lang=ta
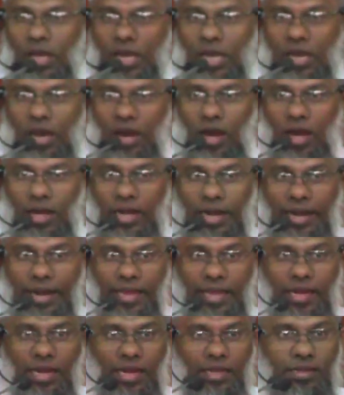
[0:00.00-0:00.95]

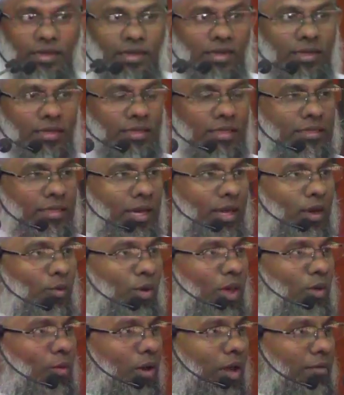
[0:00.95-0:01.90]
கால்நடைகள் அதிலிருந்து
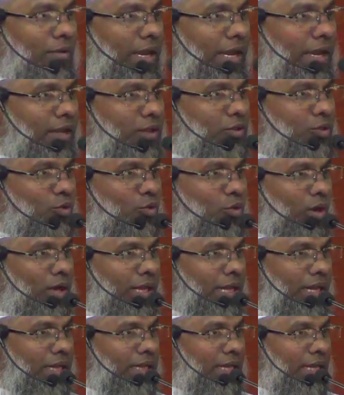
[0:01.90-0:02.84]
தங்களுடைய உணவை எடுத்துக்
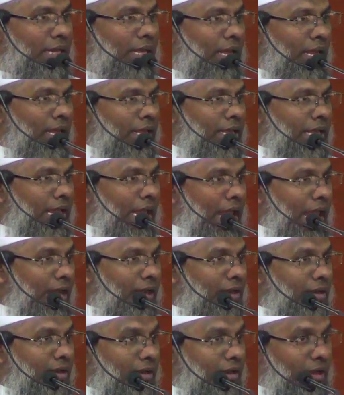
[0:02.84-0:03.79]
கொள்கிறது
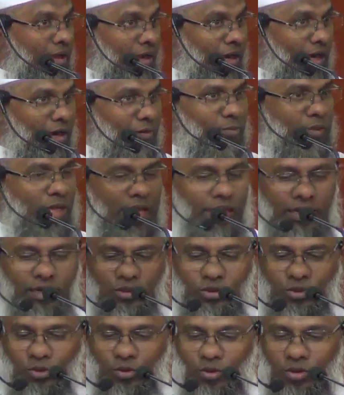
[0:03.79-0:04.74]
ஏன் நீங்களும் தான்
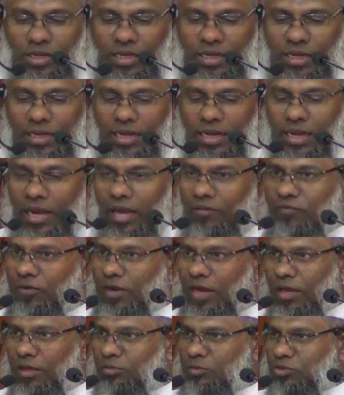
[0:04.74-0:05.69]
எடுத்துக் கொள்கின்றீர்கள்
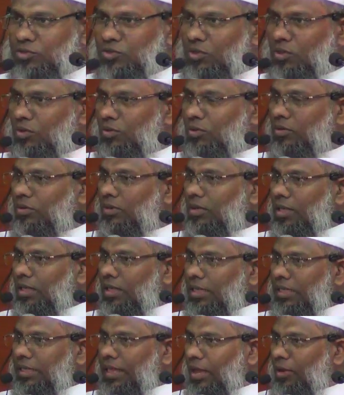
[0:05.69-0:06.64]
அஃபலாய் புசிரோன்
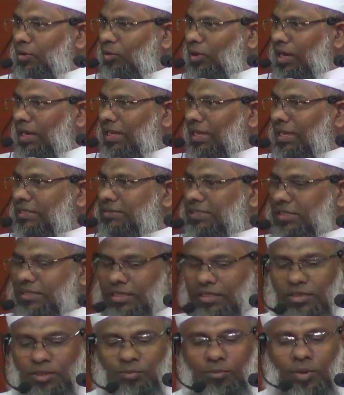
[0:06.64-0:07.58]
இதை கூட நீங்கள்
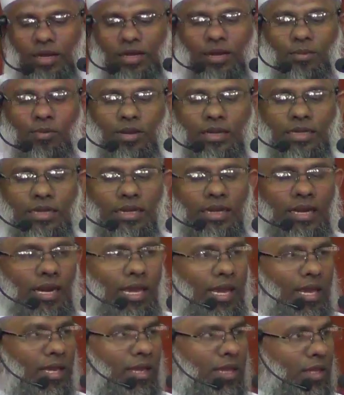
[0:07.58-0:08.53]
சிந்தித்து பார்க்க
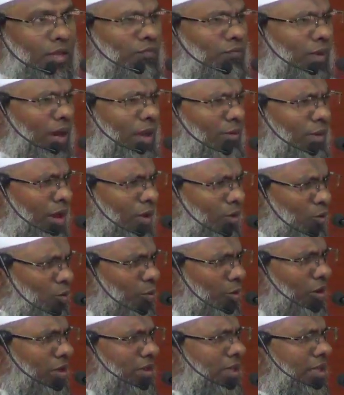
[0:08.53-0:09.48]
மாட்டீர்களா இவ்வளவு
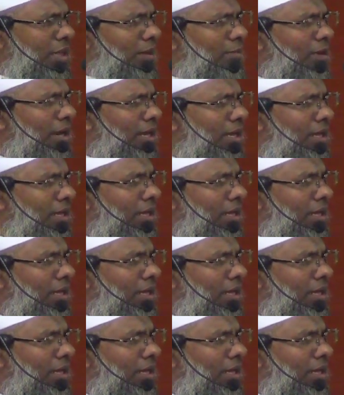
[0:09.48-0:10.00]
அருள் பொருந்திய மழை